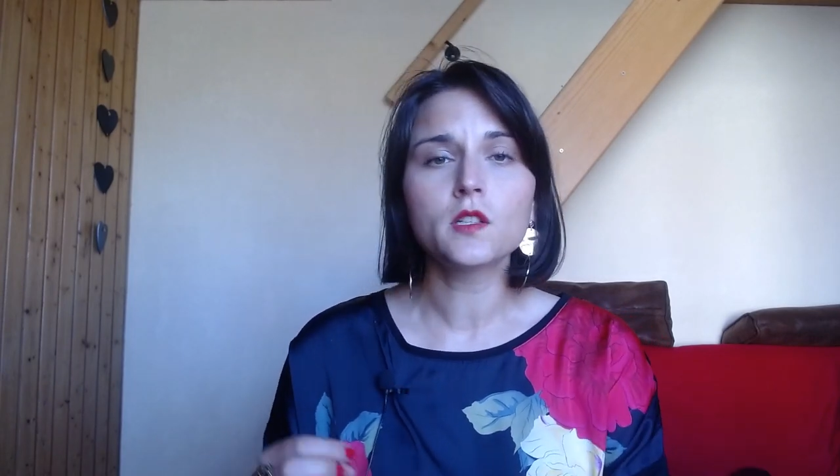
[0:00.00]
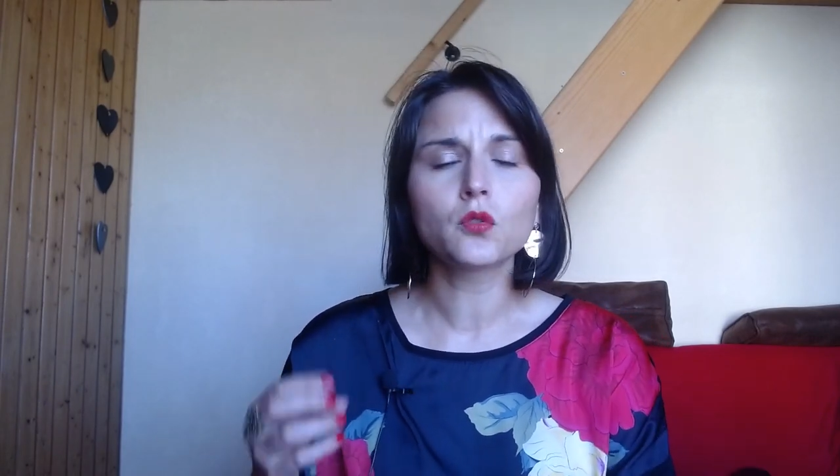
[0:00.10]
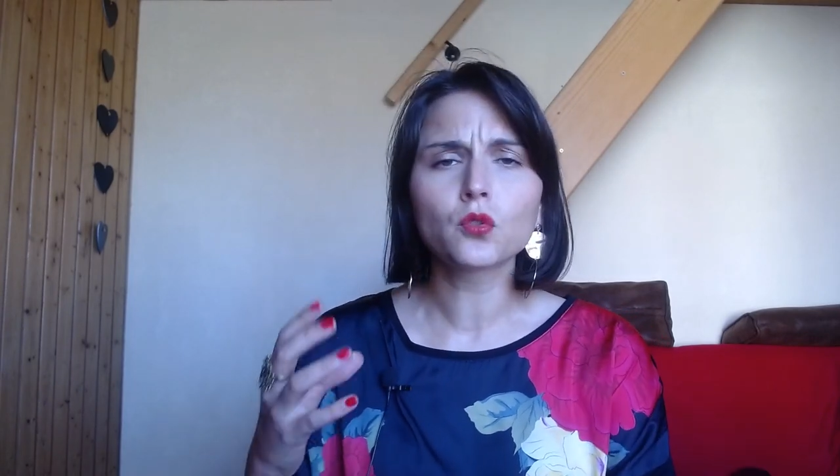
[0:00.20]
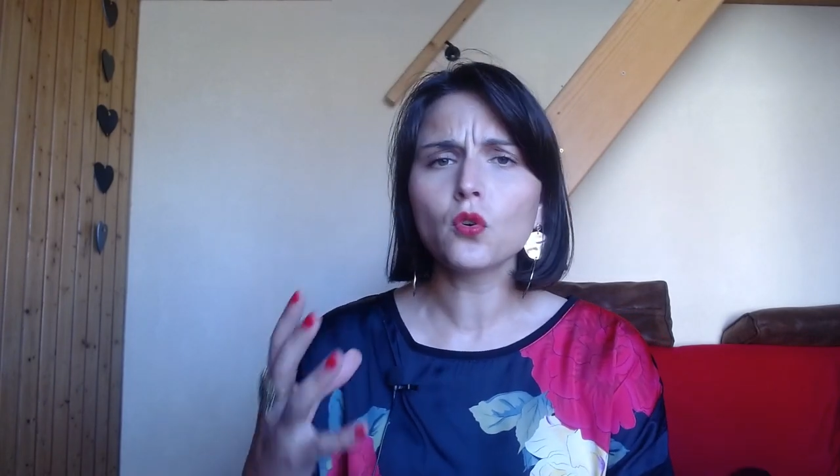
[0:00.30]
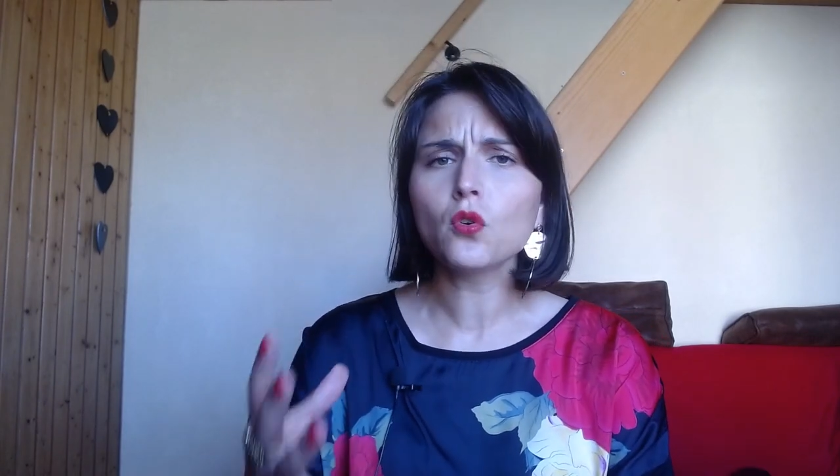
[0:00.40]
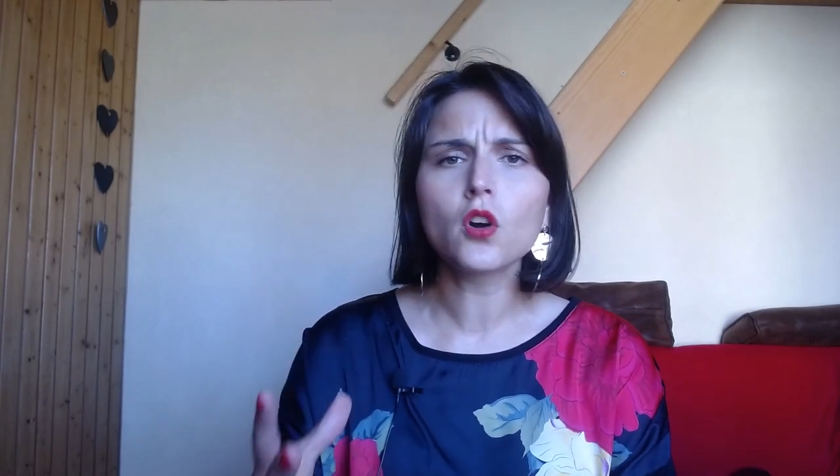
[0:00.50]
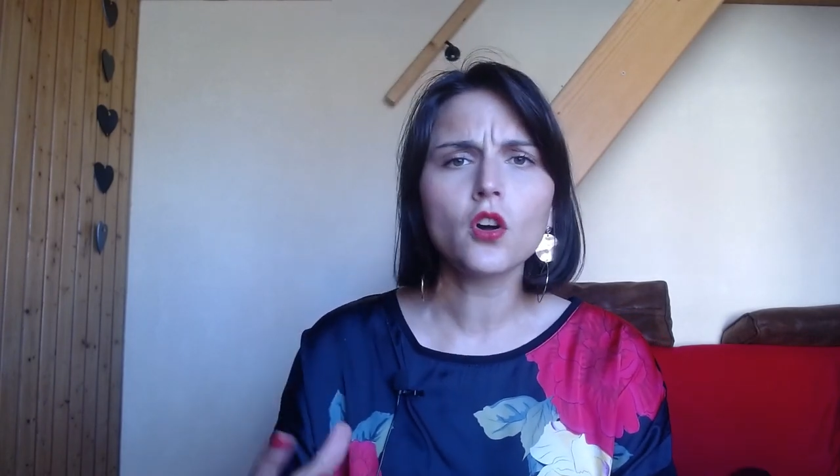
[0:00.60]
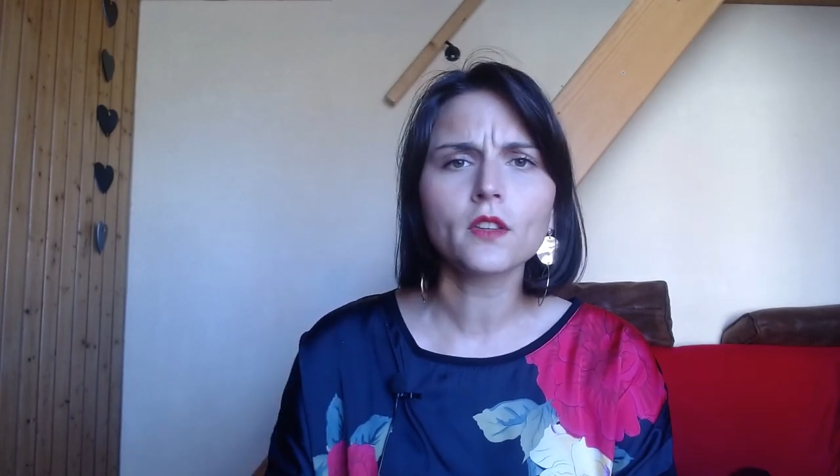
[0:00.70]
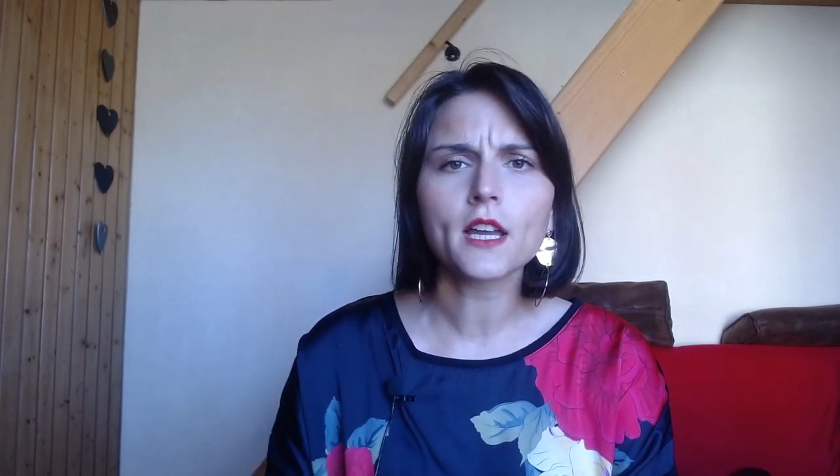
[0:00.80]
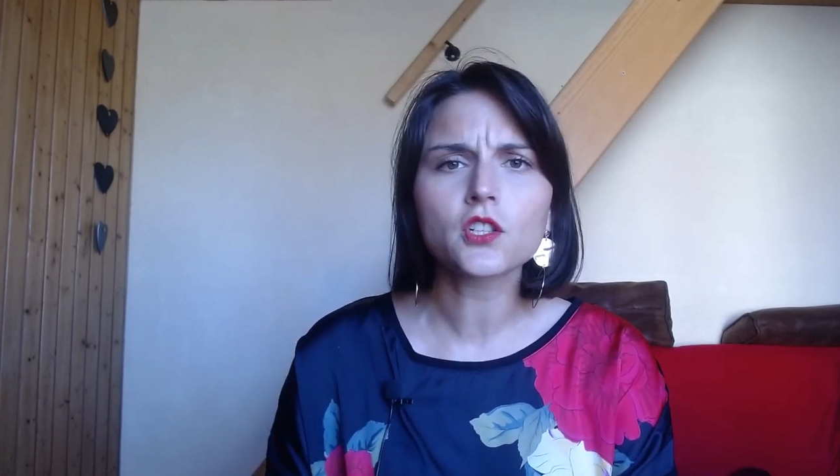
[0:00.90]
c'est une trop
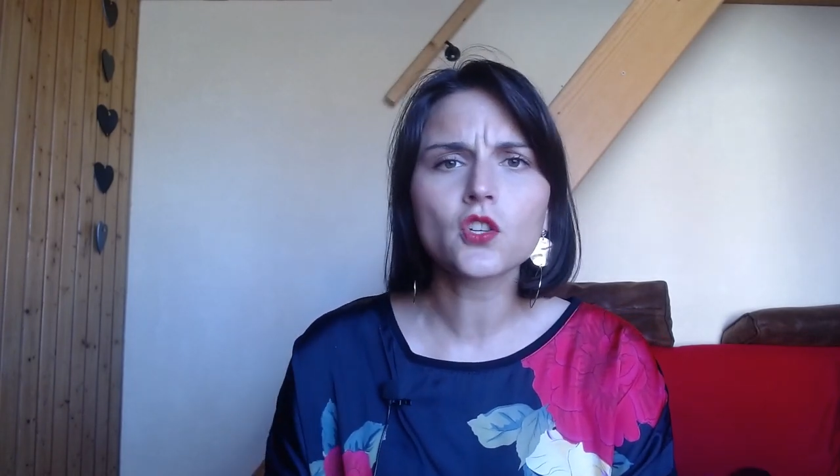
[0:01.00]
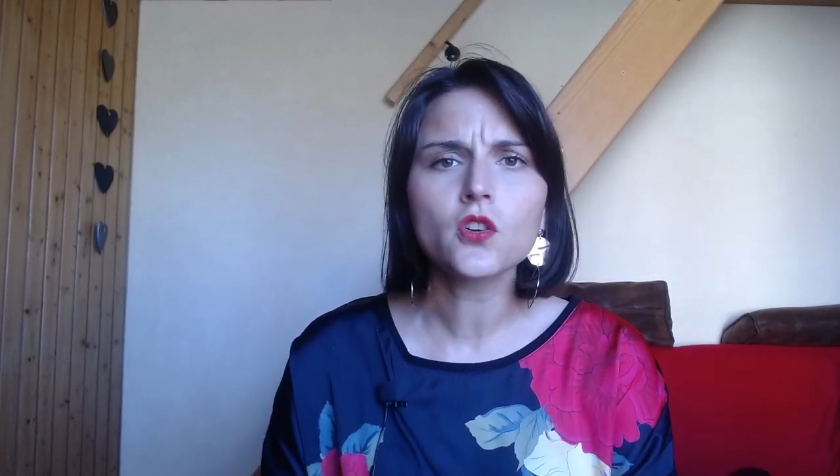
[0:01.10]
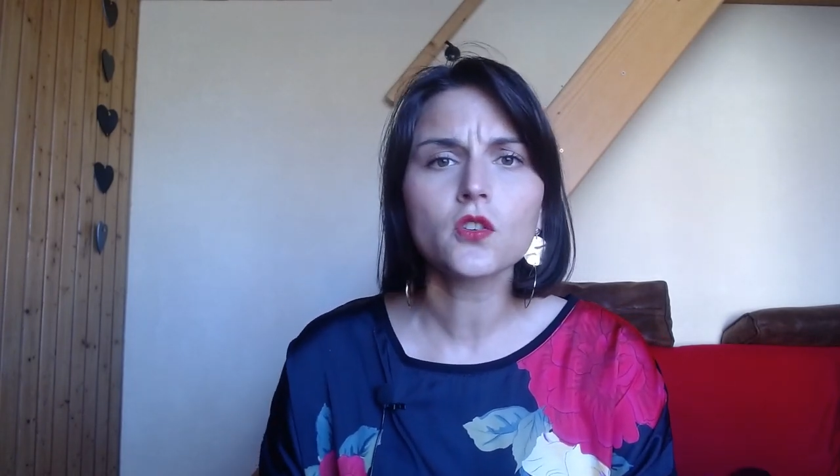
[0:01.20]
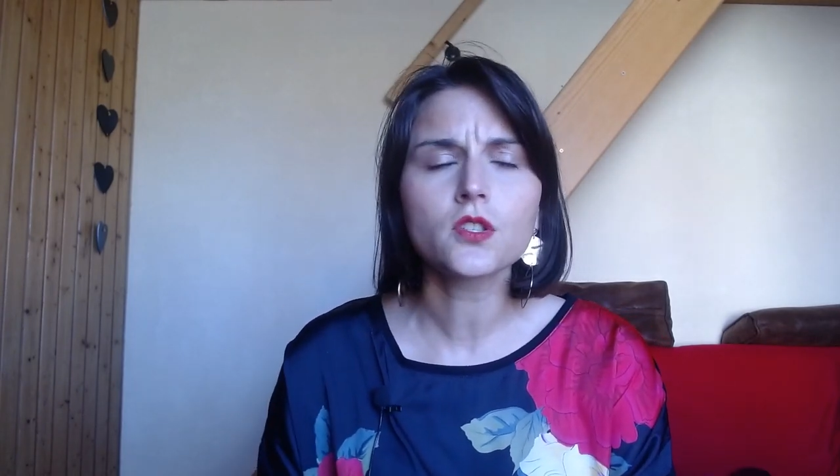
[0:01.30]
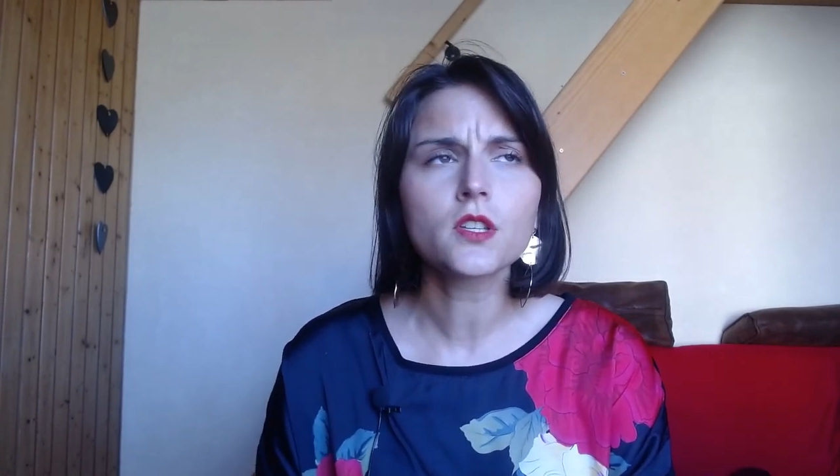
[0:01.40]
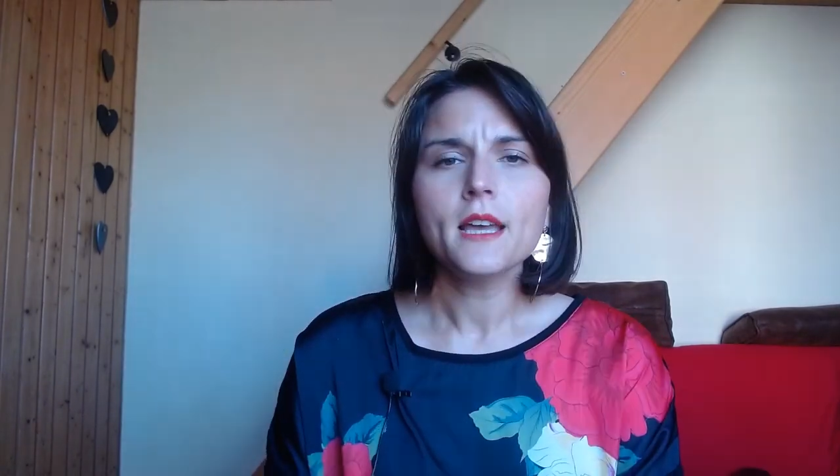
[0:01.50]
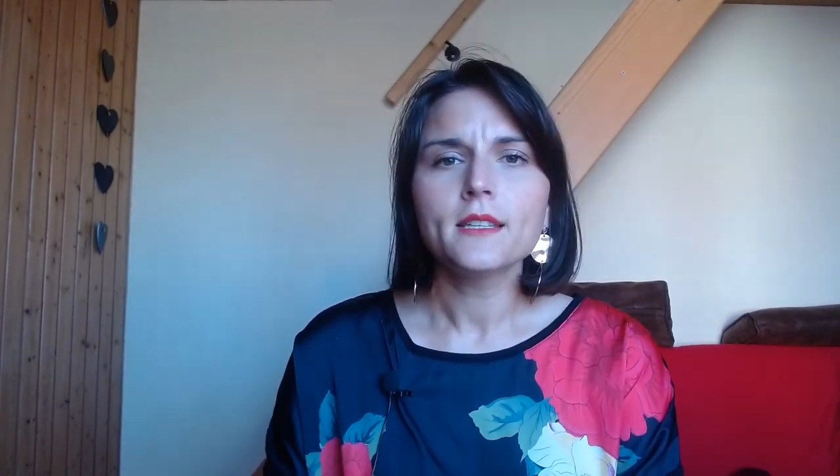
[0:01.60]
grande agence,